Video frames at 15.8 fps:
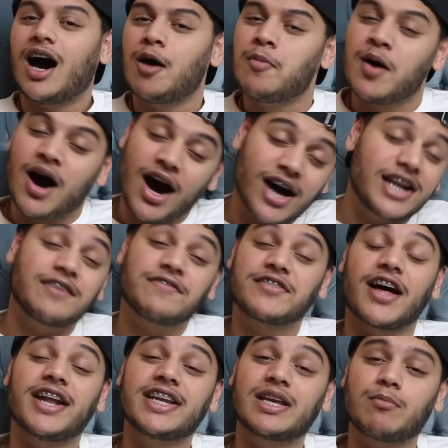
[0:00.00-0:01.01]
अब हर
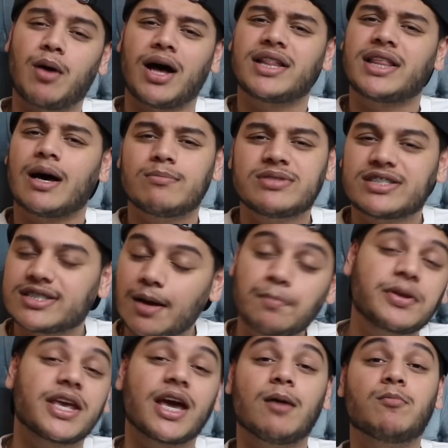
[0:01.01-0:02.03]
इफ्तारी के बाद हम
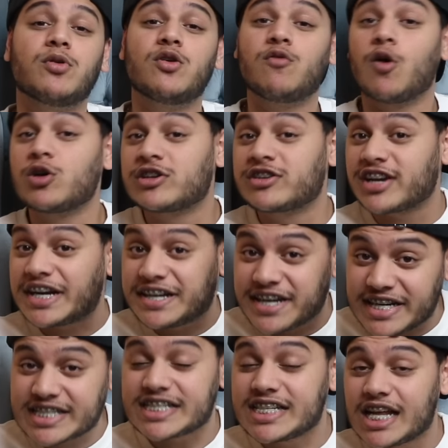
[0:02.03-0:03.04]
सबके अबू वो
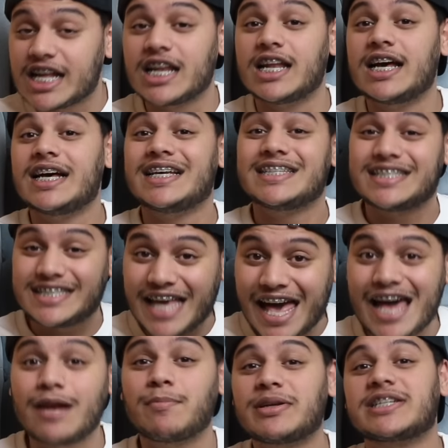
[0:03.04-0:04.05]
ट्रेडिशनल
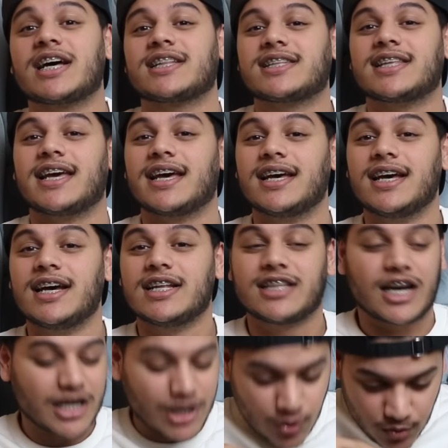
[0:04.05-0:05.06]
सैर पे जाते हैं
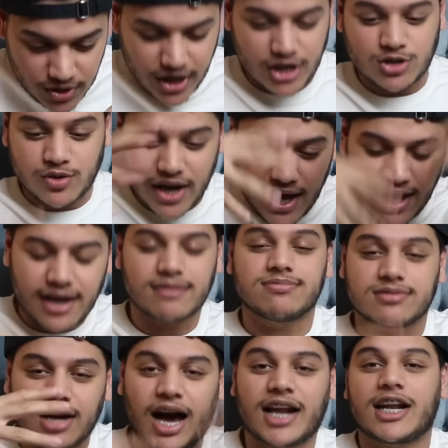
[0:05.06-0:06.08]
ताकि उनका जो है
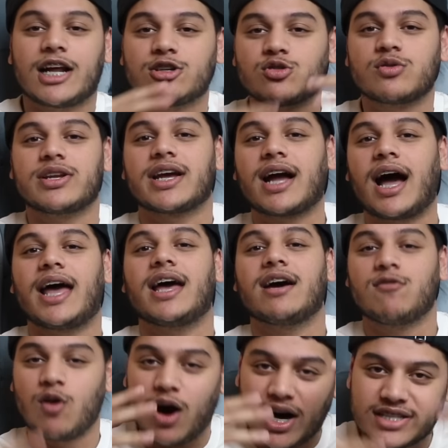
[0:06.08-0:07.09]
खाना जो उनने खाया है
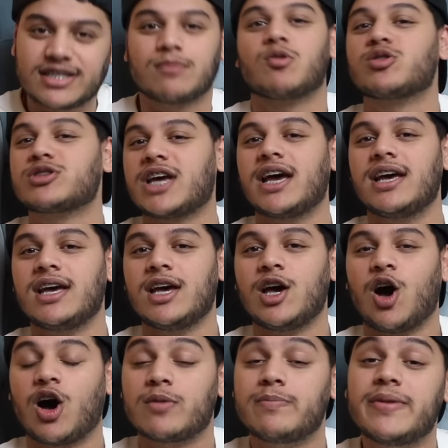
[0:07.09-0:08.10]
वो हजम हो जाए
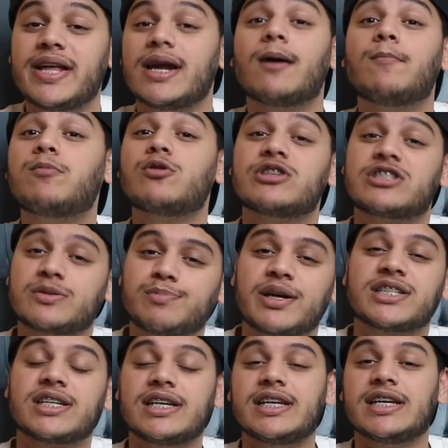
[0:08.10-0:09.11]
और मेरे अबू
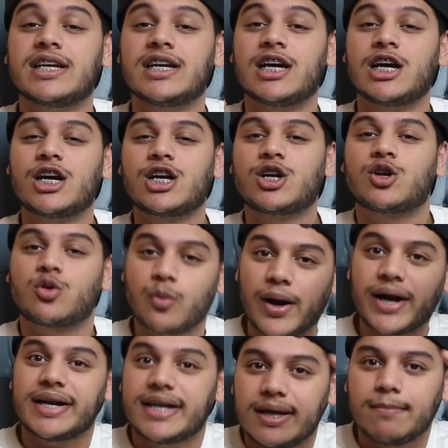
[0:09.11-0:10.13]
स्पेशली
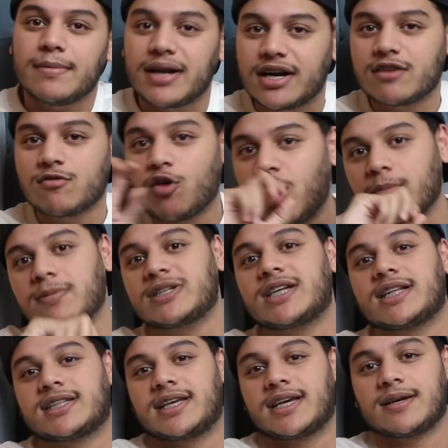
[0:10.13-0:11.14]
20 मिनट वॉक पे
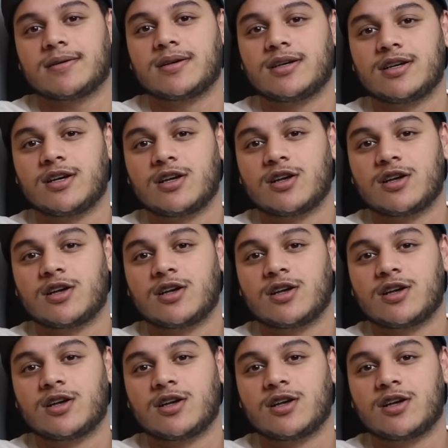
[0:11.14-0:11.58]
जाते हैं